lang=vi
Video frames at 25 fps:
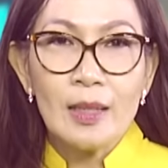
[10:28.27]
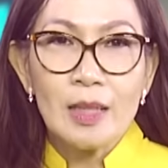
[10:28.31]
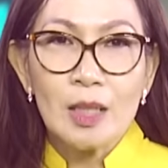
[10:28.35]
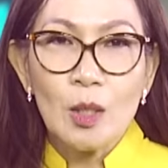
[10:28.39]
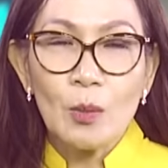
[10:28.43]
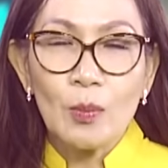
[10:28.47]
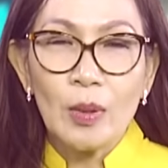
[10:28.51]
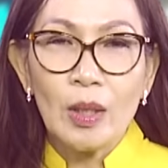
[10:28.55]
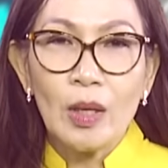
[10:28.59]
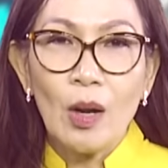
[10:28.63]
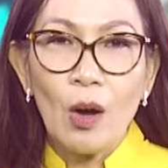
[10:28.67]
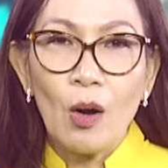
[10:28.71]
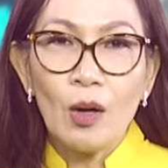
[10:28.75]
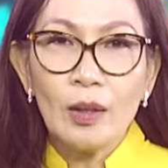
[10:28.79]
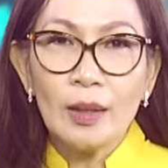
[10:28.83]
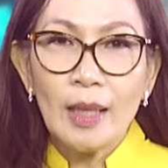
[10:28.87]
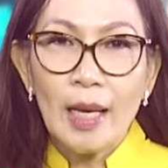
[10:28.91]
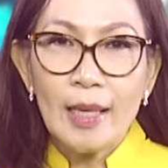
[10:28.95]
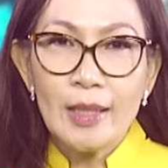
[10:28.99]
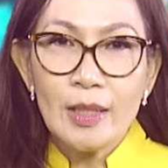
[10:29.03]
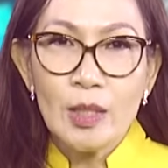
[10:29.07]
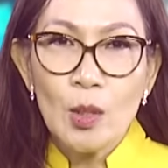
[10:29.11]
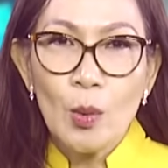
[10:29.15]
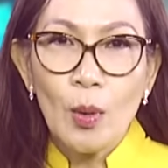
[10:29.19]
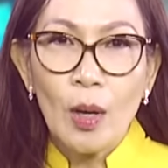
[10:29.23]
Trong khi đó
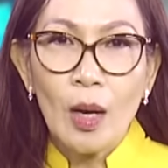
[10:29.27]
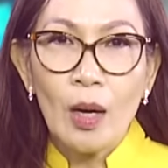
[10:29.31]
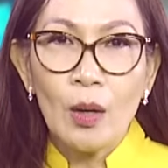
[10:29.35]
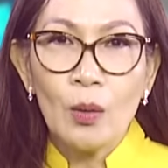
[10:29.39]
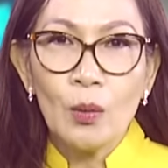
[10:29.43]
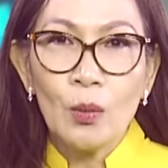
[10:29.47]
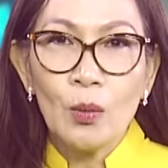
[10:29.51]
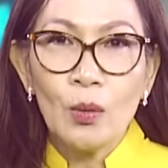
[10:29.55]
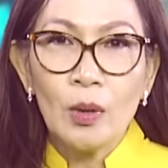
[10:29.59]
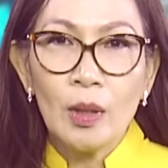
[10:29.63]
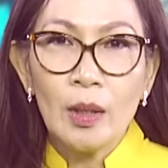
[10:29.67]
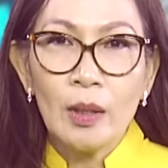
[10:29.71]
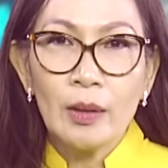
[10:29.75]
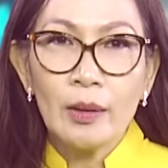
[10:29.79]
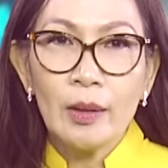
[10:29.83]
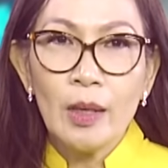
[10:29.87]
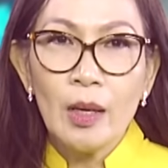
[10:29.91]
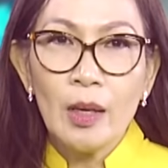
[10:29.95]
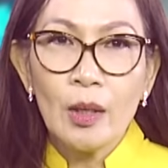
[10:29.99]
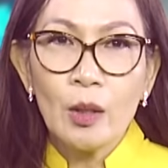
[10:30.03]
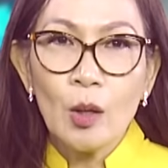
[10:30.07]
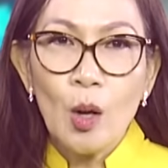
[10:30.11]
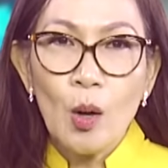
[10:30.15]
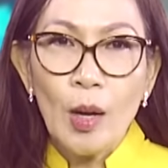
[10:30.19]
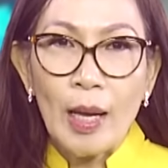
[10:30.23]
tại châu Âu,
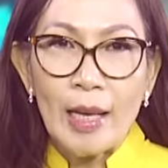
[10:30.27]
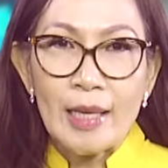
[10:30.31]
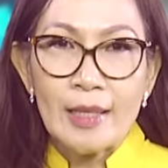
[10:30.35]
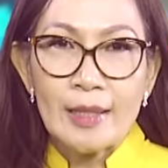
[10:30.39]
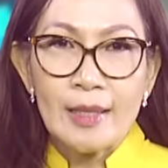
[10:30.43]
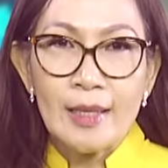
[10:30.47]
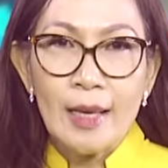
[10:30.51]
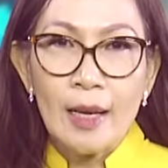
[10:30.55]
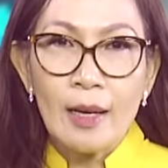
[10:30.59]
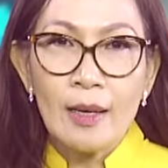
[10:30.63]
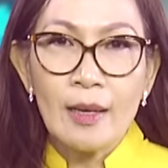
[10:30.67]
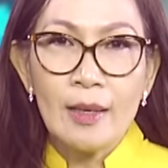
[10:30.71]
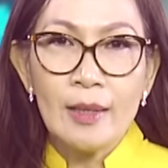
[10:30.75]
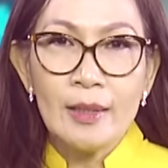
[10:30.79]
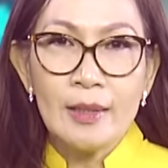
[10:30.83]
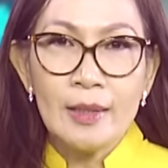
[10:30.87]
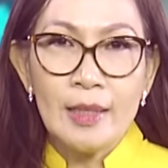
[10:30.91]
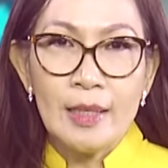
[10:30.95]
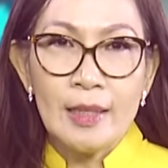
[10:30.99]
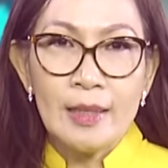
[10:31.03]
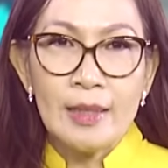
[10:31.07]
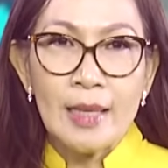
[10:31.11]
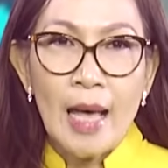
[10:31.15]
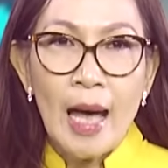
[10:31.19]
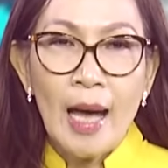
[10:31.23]
nơi có ngành xe hơi
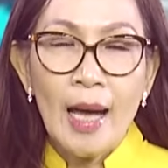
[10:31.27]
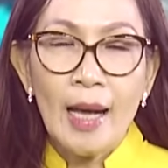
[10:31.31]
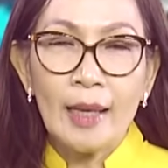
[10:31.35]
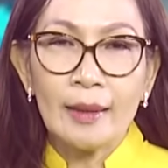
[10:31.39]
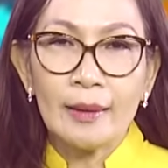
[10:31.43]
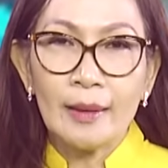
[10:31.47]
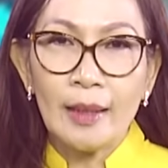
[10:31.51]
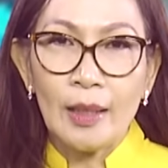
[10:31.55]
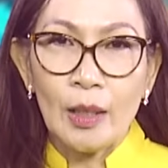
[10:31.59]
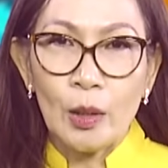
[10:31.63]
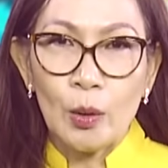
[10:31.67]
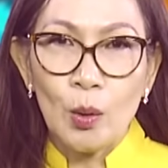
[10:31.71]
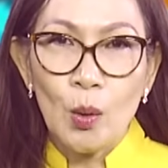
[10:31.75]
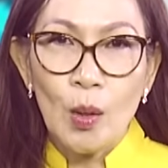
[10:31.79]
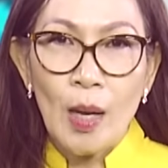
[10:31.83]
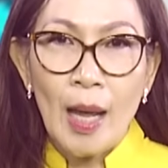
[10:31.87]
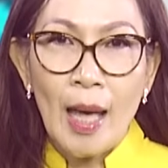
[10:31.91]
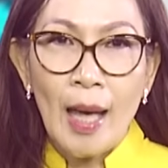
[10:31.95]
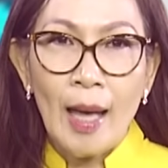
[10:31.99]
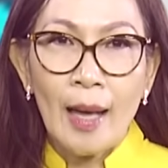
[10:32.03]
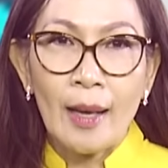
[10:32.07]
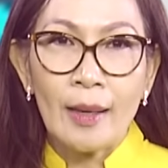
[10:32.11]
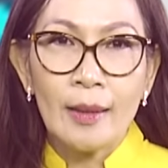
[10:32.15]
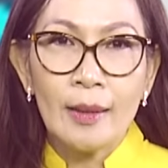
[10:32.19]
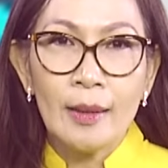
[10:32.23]
trị giá hàng tỷ đô
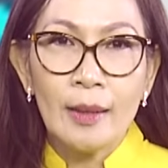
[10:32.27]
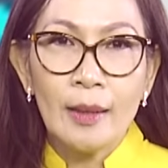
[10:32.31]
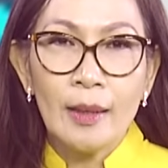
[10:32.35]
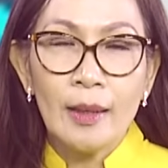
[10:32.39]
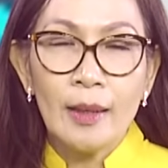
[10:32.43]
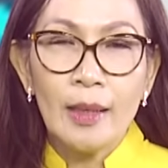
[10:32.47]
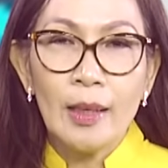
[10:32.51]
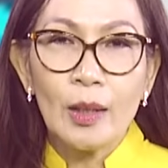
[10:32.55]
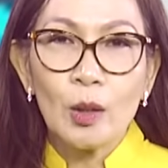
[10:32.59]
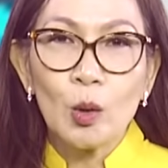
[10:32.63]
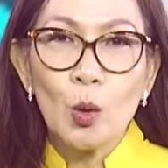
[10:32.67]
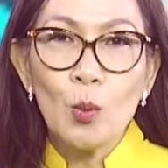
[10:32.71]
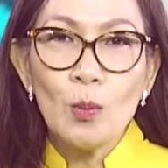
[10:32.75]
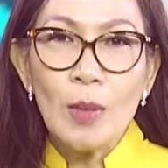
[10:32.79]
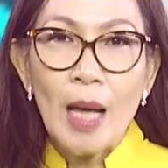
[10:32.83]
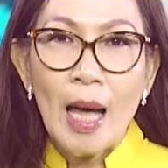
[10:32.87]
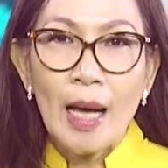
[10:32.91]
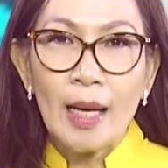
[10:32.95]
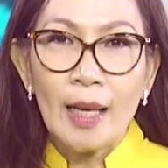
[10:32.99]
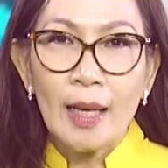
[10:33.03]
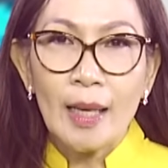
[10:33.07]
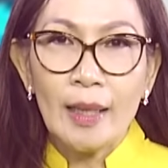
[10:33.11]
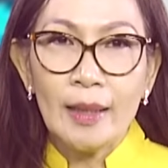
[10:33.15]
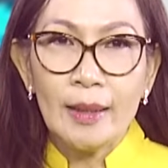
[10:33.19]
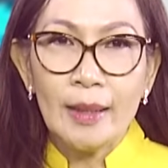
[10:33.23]
la, hiện cũng
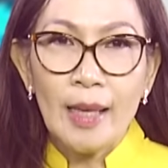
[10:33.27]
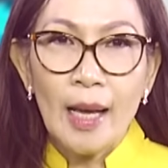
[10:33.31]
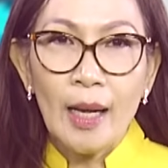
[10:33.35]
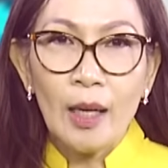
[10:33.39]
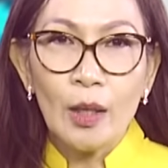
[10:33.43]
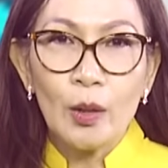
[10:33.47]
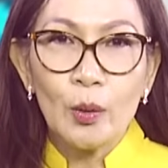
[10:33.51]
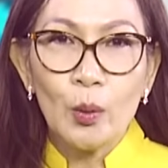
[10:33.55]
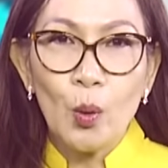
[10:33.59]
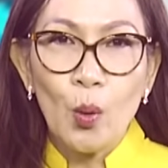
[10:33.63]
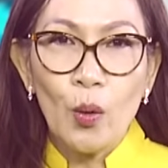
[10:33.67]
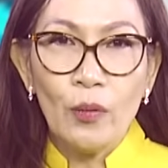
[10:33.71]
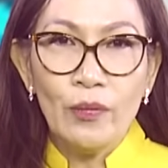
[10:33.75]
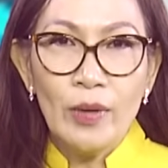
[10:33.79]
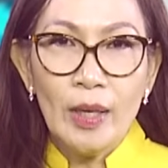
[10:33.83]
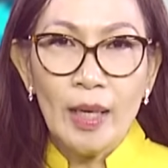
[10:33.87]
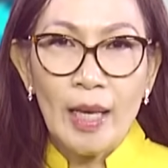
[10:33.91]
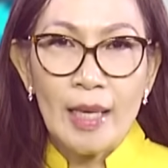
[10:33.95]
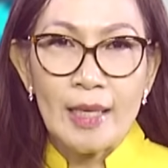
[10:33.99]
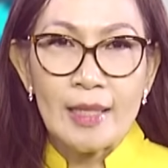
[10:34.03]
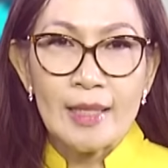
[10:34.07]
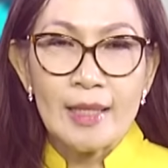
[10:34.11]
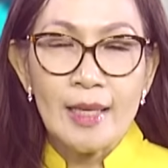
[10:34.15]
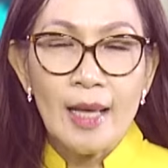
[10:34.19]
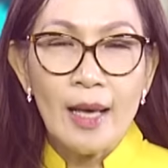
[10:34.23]
đang cân nhắc đối với
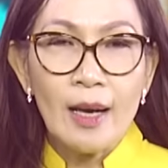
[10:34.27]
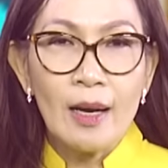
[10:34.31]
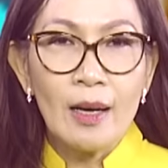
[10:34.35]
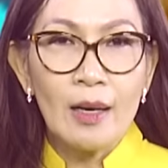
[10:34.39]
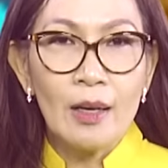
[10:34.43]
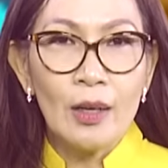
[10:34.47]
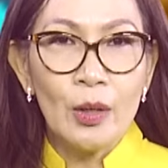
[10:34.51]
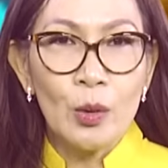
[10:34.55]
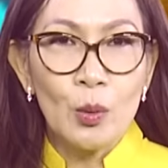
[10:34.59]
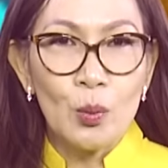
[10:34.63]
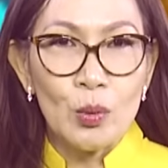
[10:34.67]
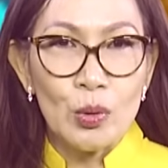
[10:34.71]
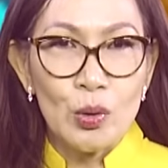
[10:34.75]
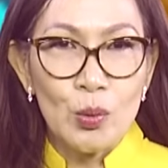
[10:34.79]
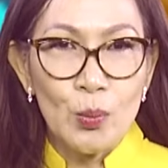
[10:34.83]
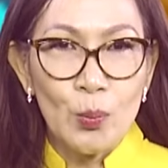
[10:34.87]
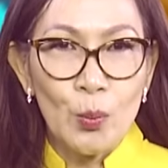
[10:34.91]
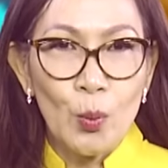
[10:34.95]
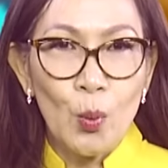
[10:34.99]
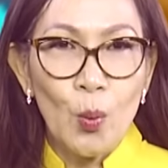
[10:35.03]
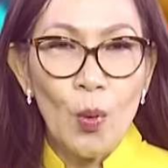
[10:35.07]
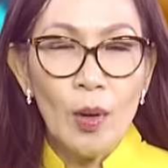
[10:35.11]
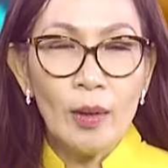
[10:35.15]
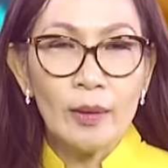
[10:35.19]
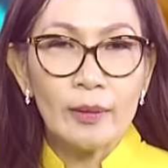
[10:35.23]
ngành xe hơi của Trung
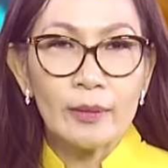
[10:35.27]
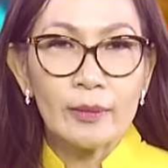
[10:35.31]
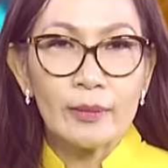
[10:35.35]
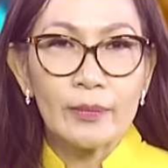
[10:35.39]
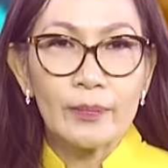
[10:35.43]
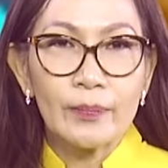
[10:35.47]
Quốc.